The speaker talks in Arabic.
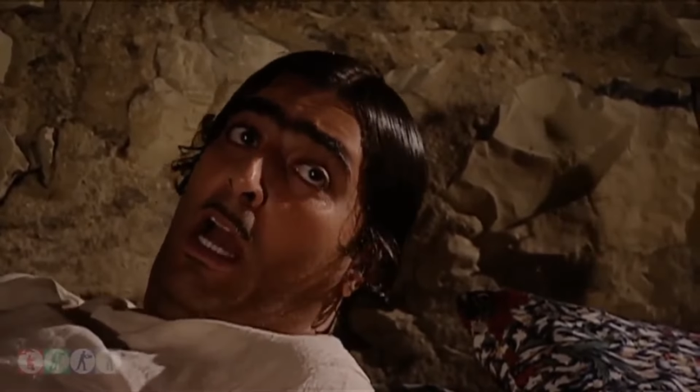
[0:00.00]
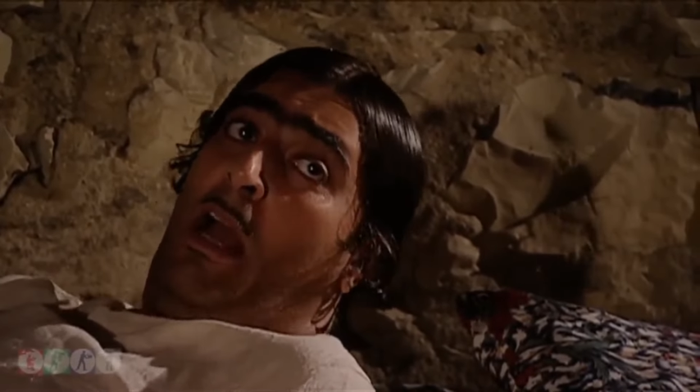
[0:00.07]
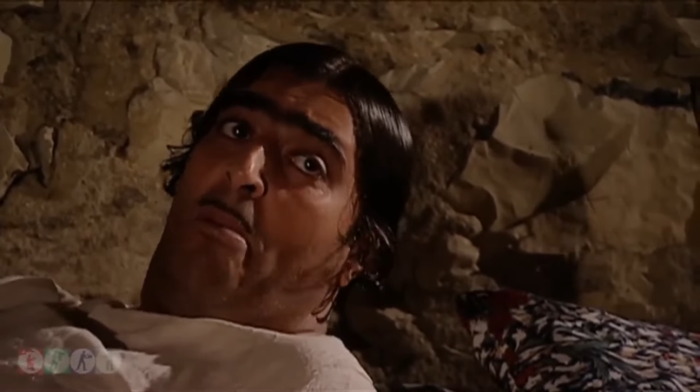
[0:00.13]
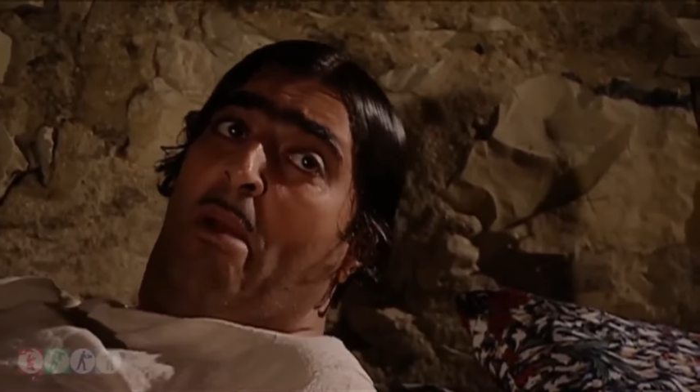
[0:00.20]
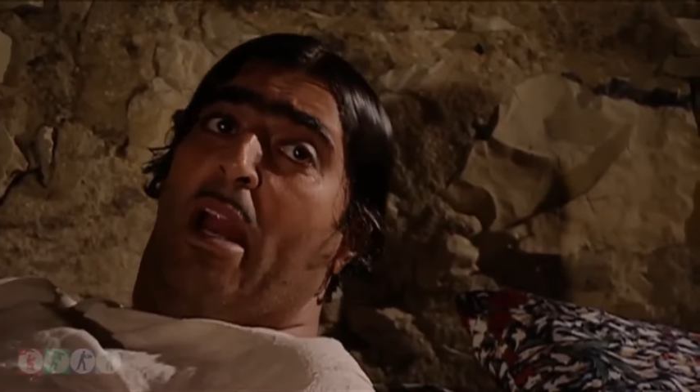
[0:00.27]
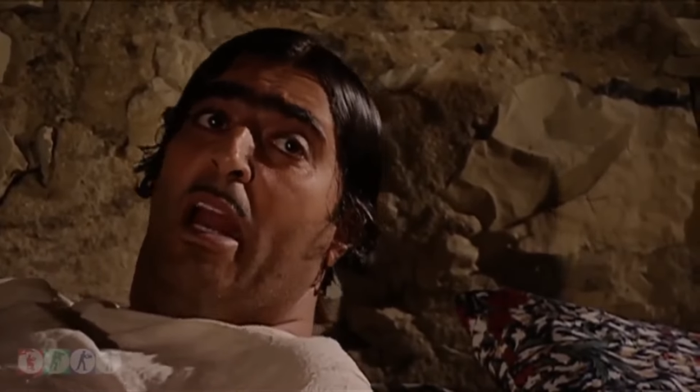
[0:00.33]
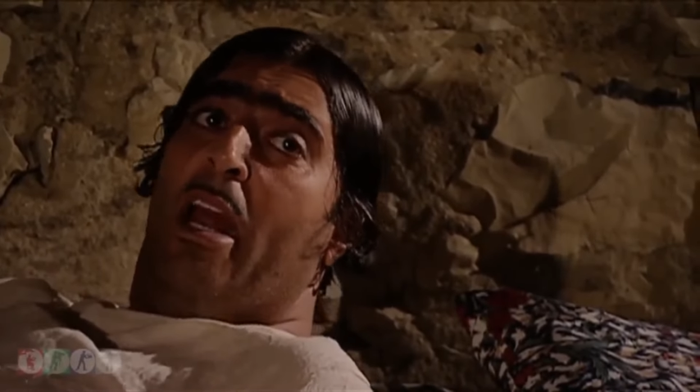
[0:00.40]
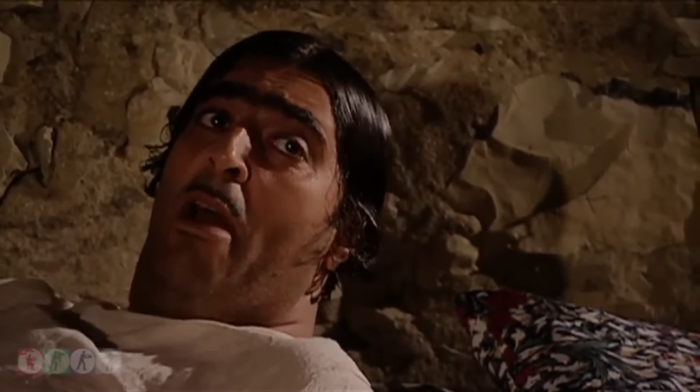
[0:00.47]

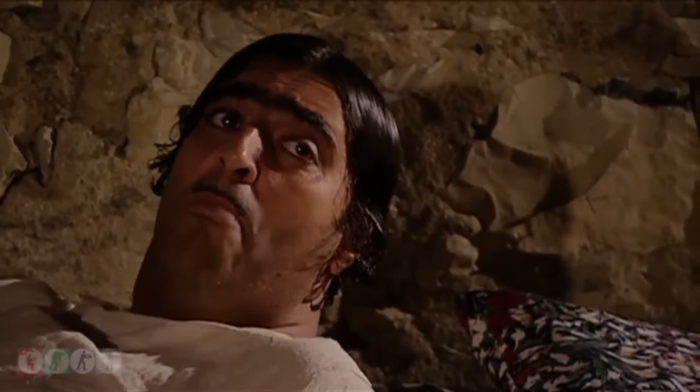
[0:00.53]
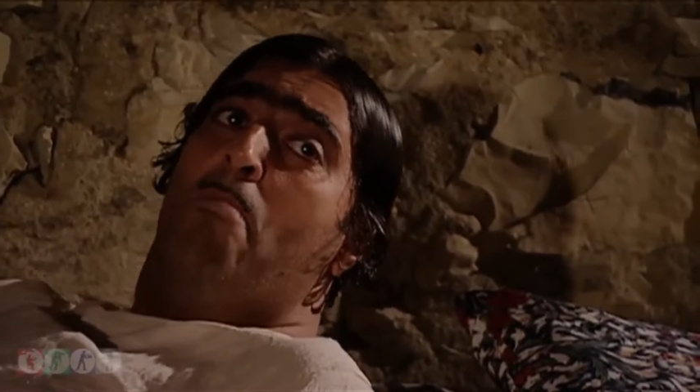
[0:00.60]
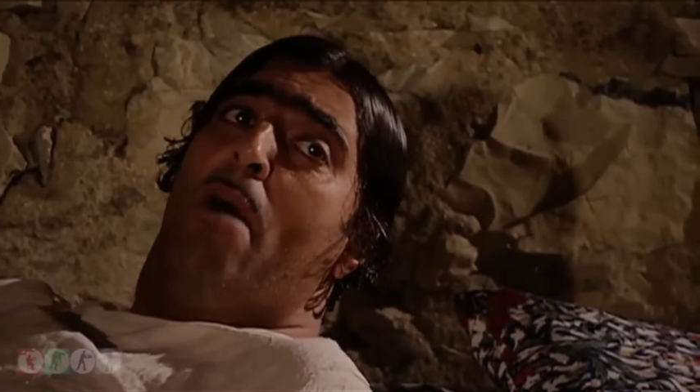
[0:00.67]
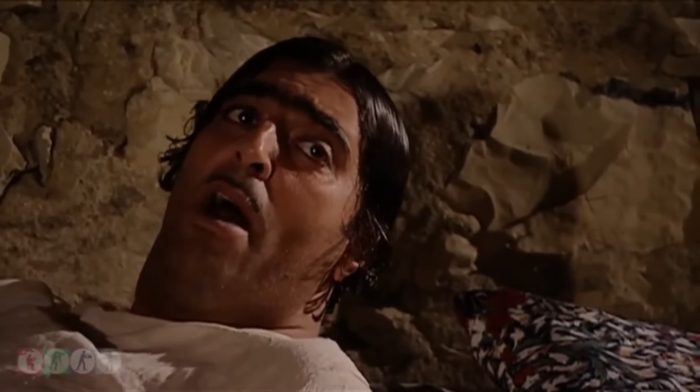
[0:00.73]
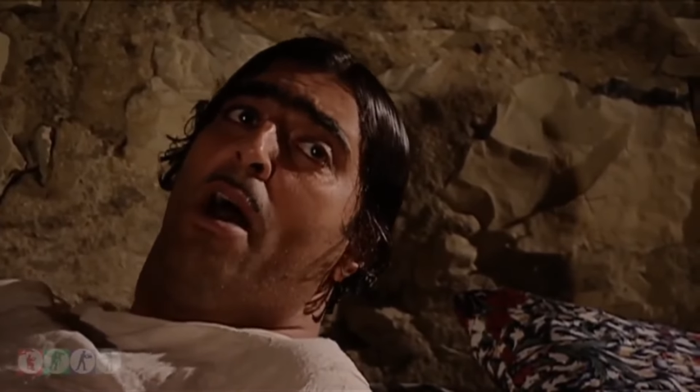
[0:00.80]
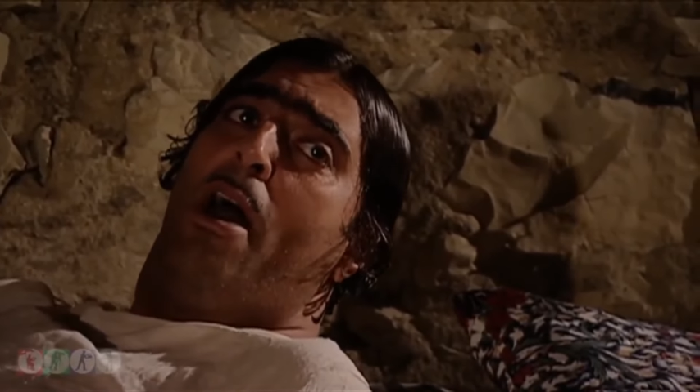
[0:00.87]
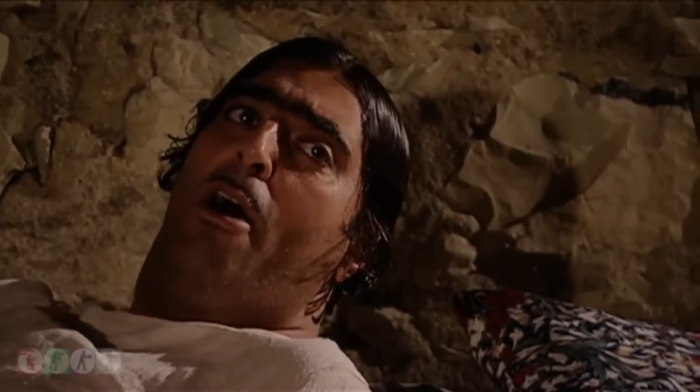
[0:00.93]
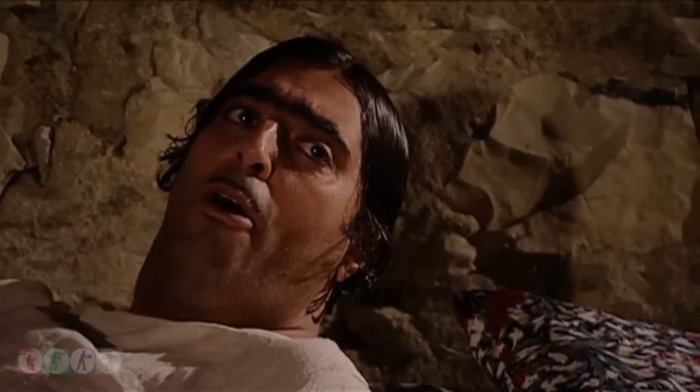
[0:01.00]
اعمل لي
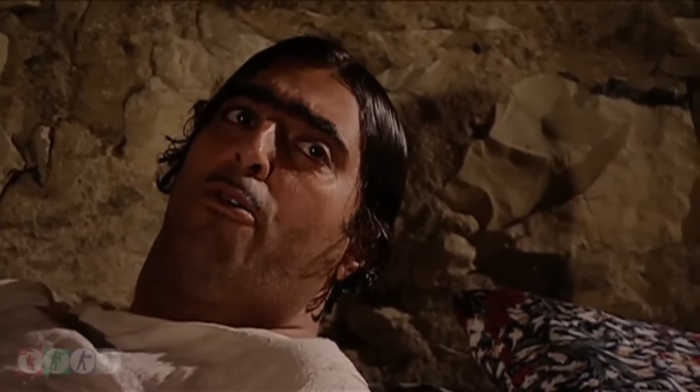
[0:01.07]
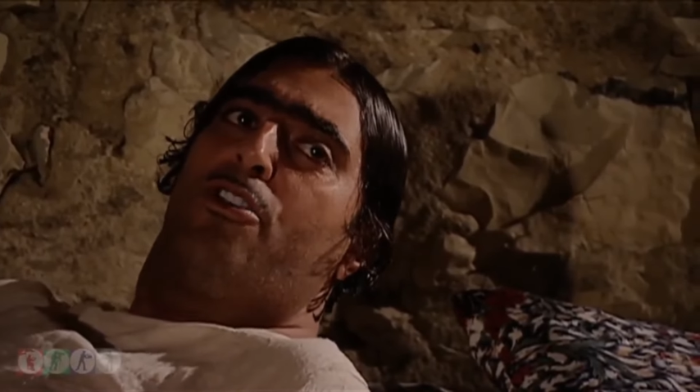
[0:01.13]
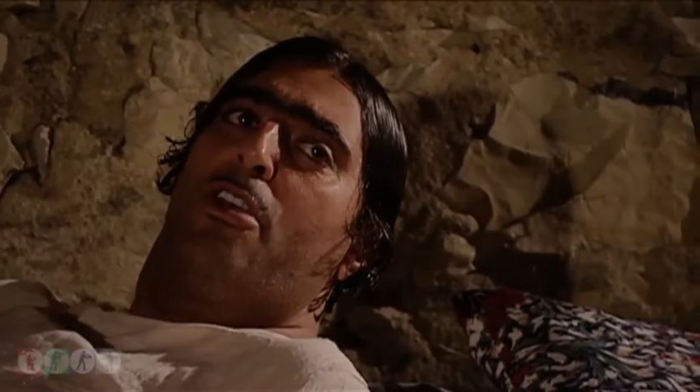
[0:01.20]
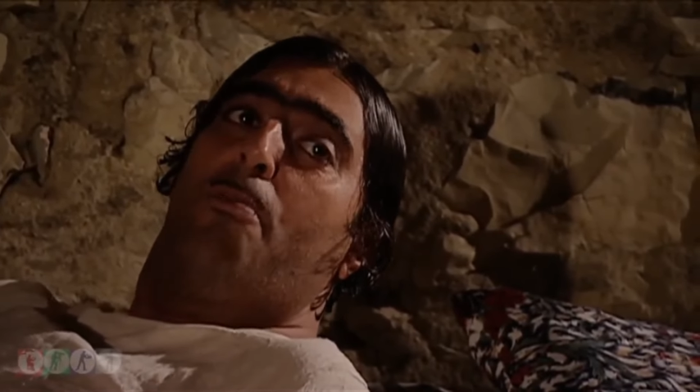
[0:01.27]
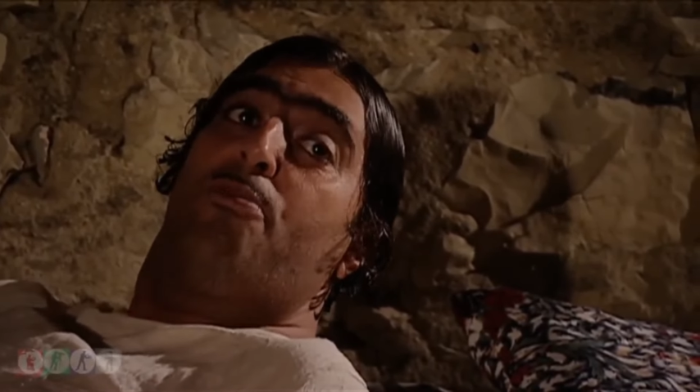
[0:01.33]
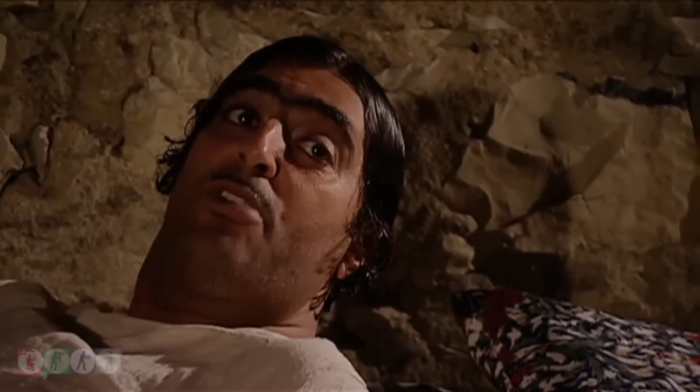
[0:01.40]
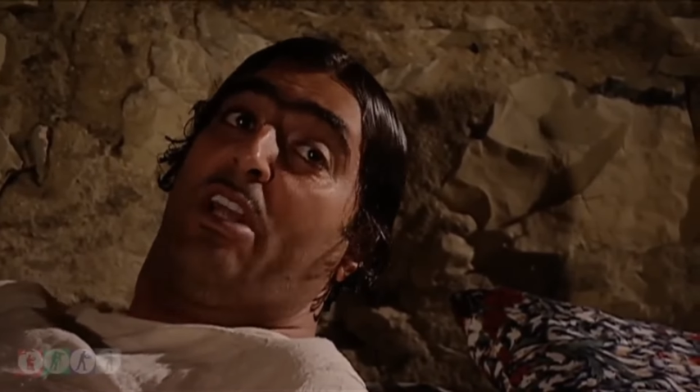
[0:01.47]
همه وصب